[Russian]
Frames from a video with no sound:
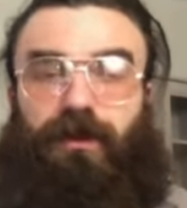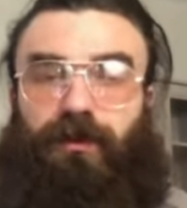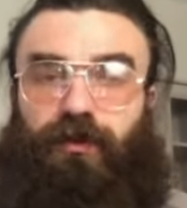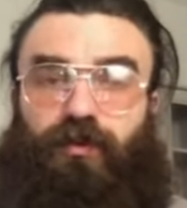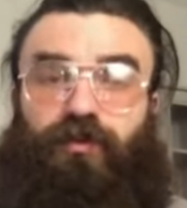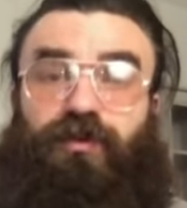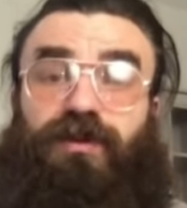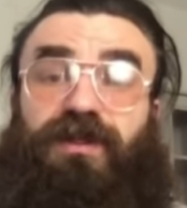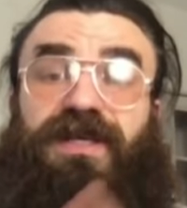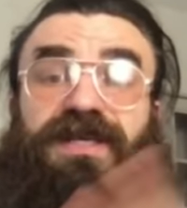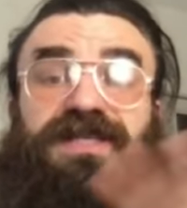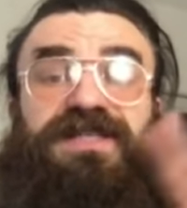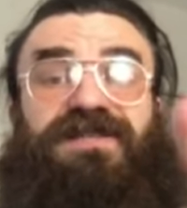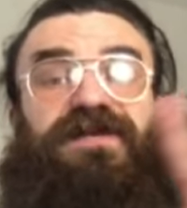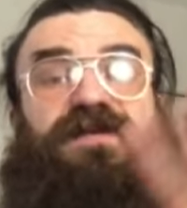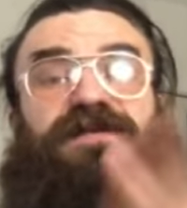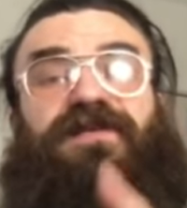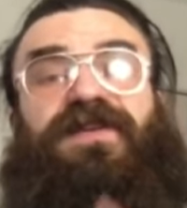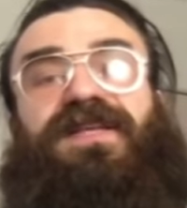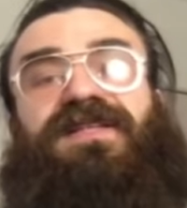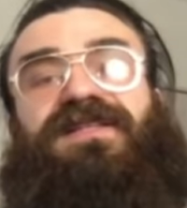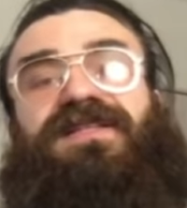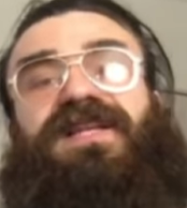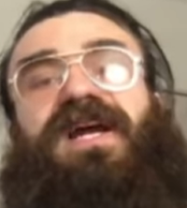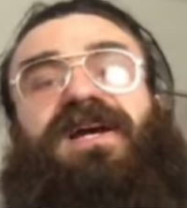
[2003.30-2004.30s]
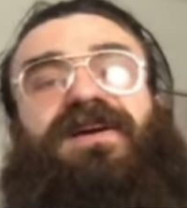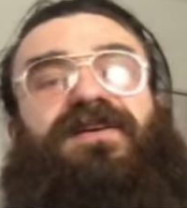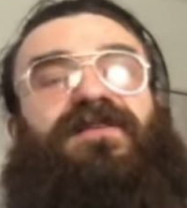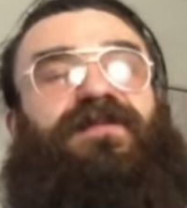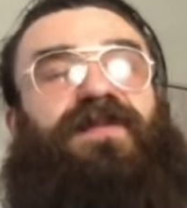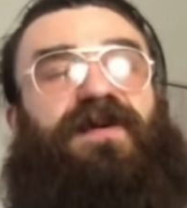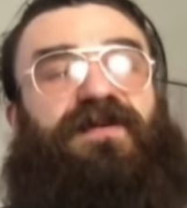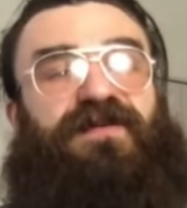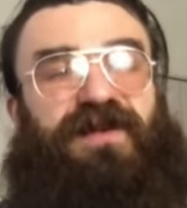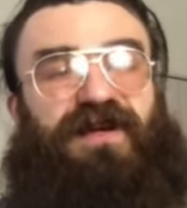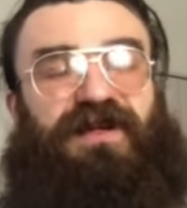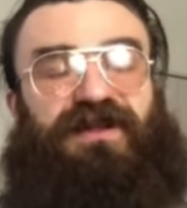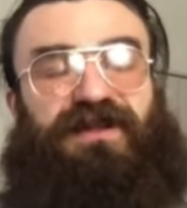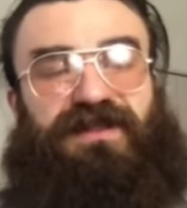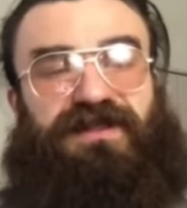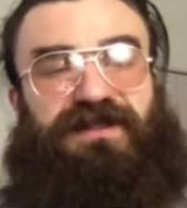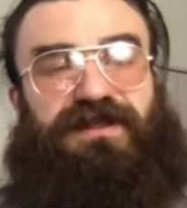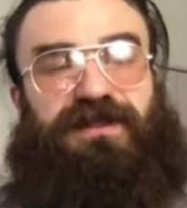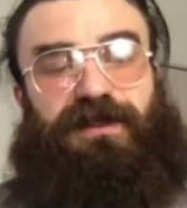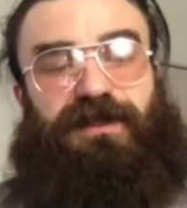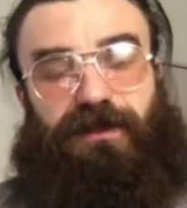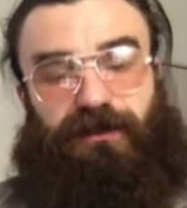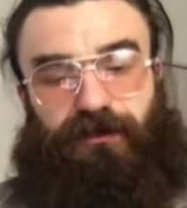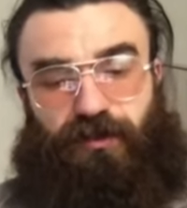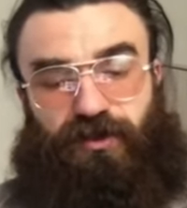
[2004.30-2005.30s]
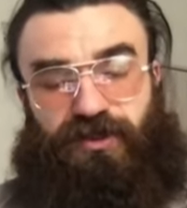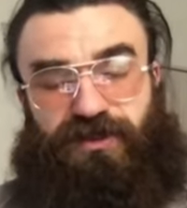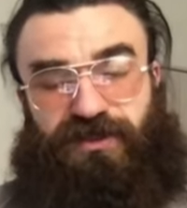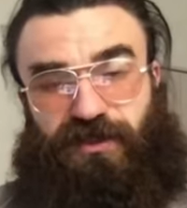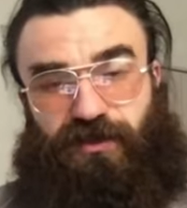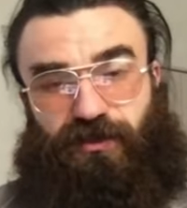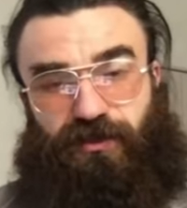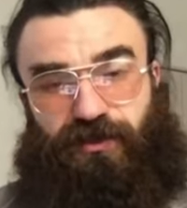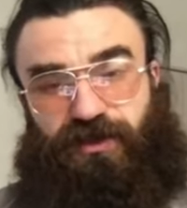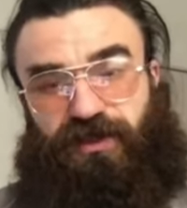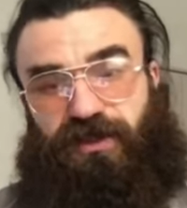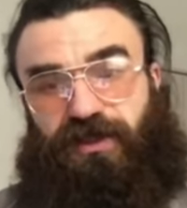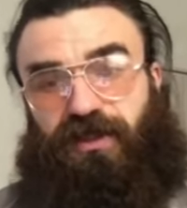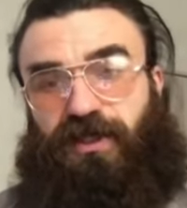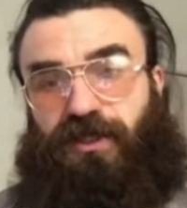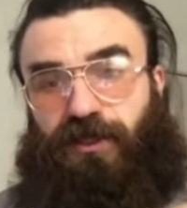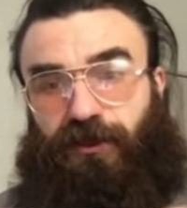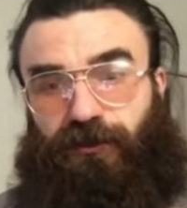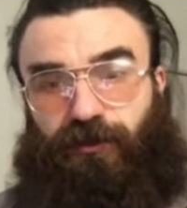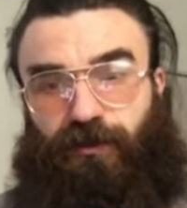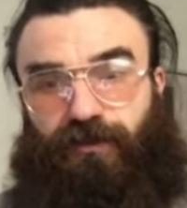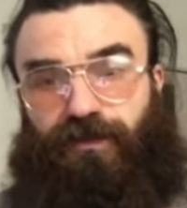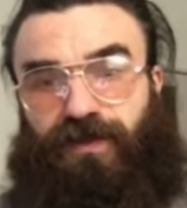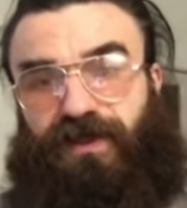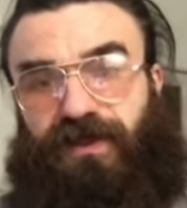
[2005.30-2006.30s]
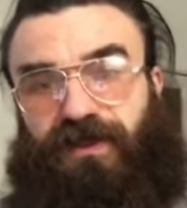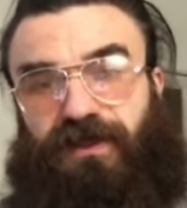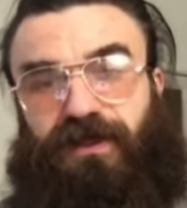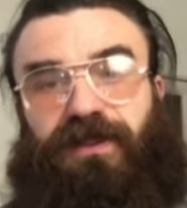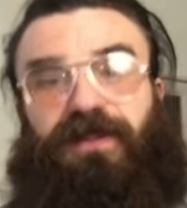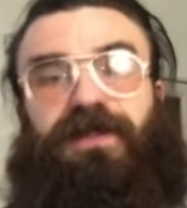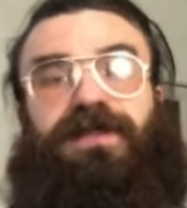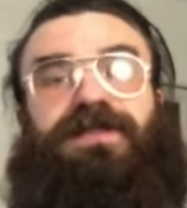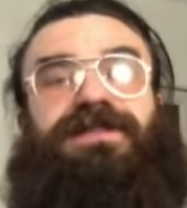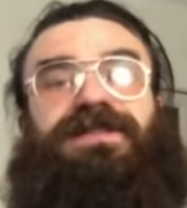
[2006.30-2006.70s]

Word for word: Ну, есть два вида страхов, поверхностные, то есть легкие, и глубинные.